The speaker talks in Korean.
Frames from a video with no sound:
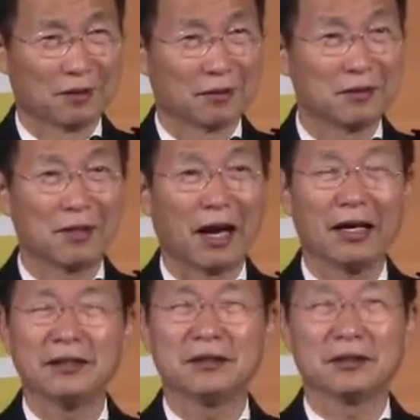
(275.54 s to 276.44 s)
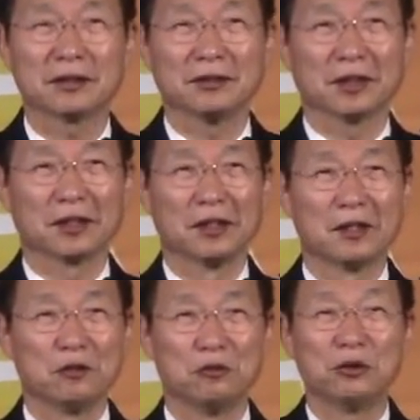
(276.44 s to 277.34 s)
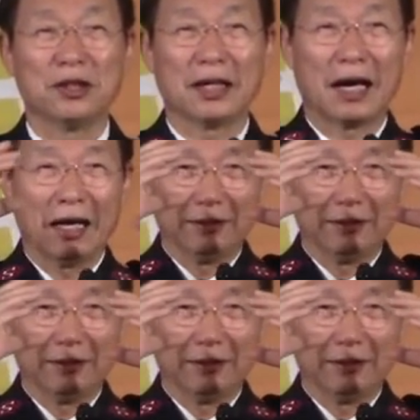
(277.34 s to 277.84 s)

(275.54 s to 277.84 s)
근데 아이들이 그냥 눈에다가